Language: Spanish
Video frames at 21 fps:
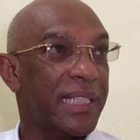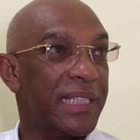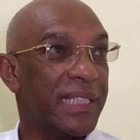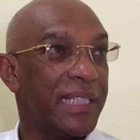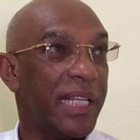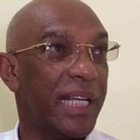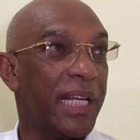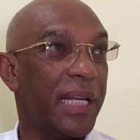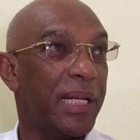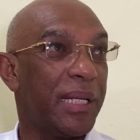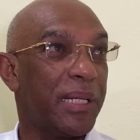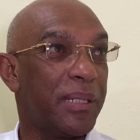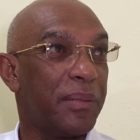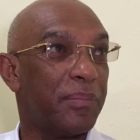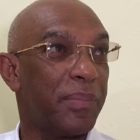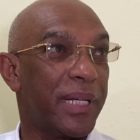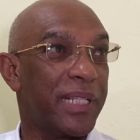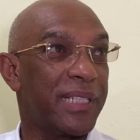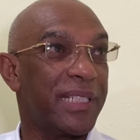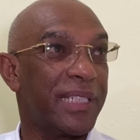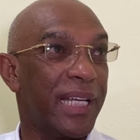del
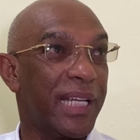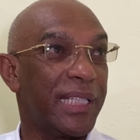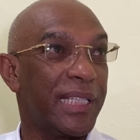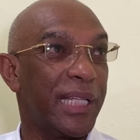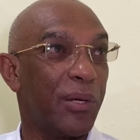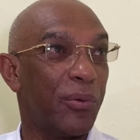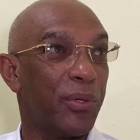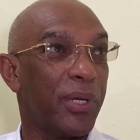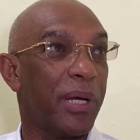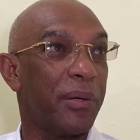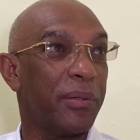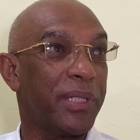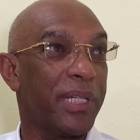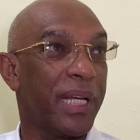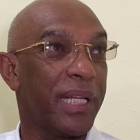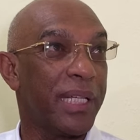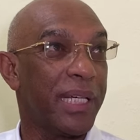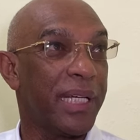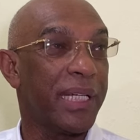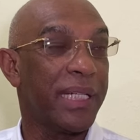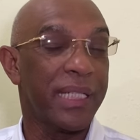presidente Luis
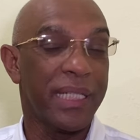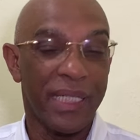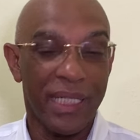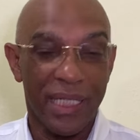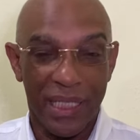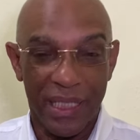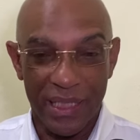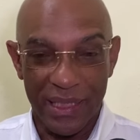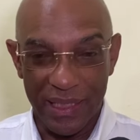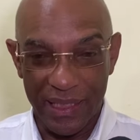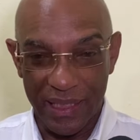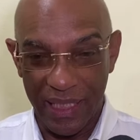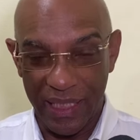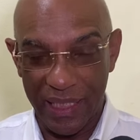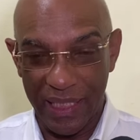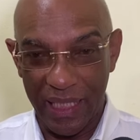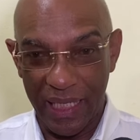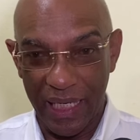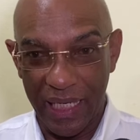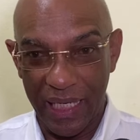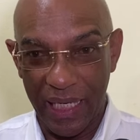Abinader.
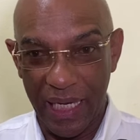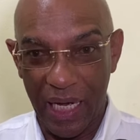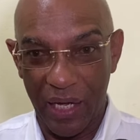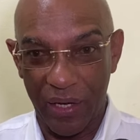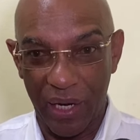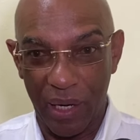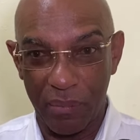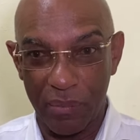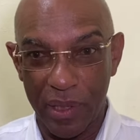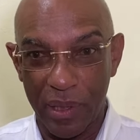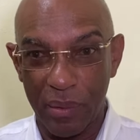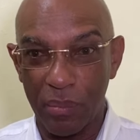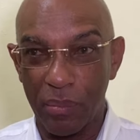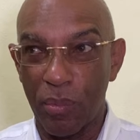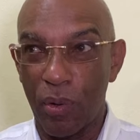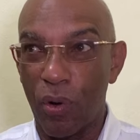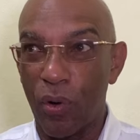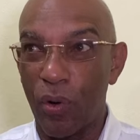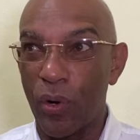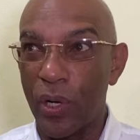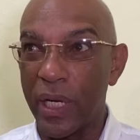Tiene ahora
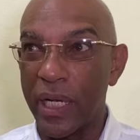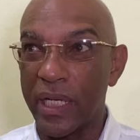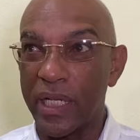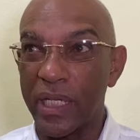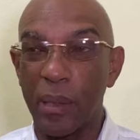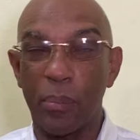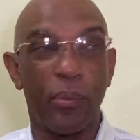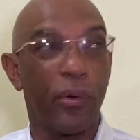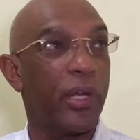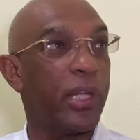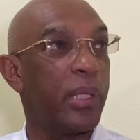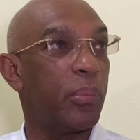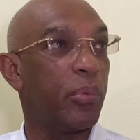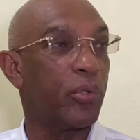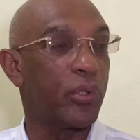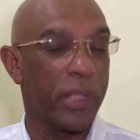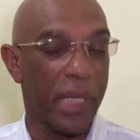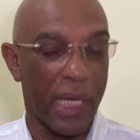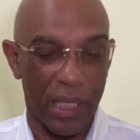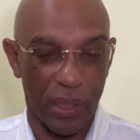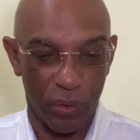mismo el equipo de
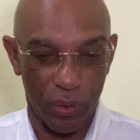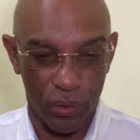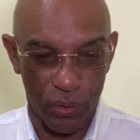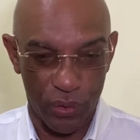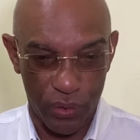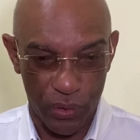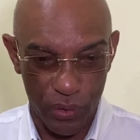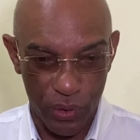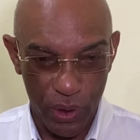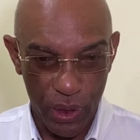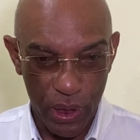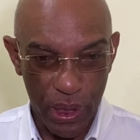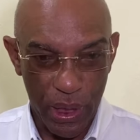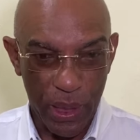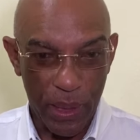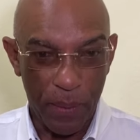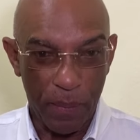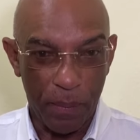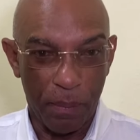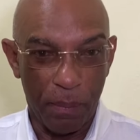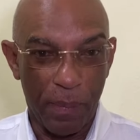diputados
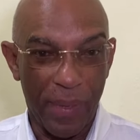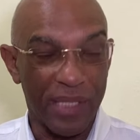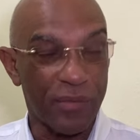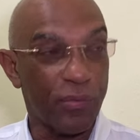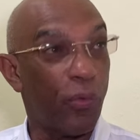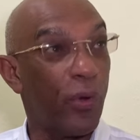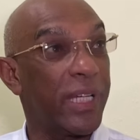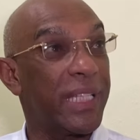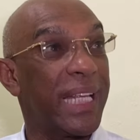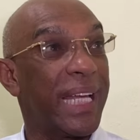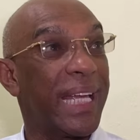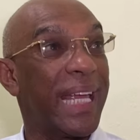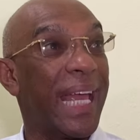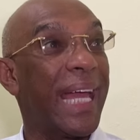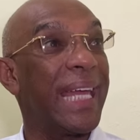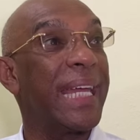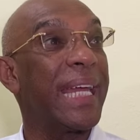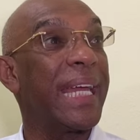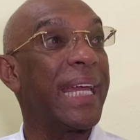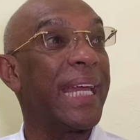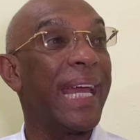más fuerte que
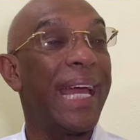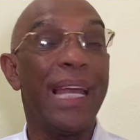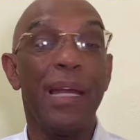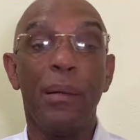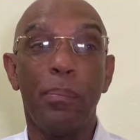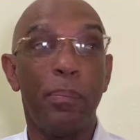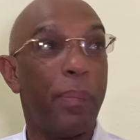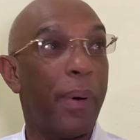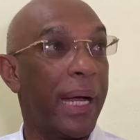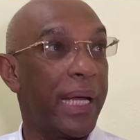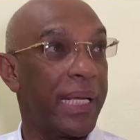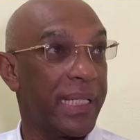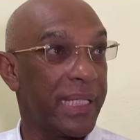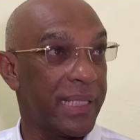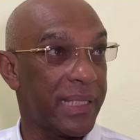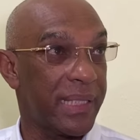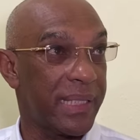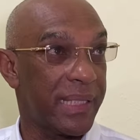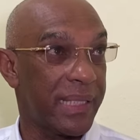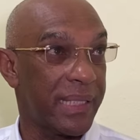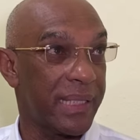hay en el
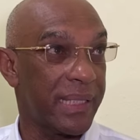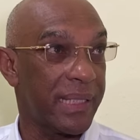país.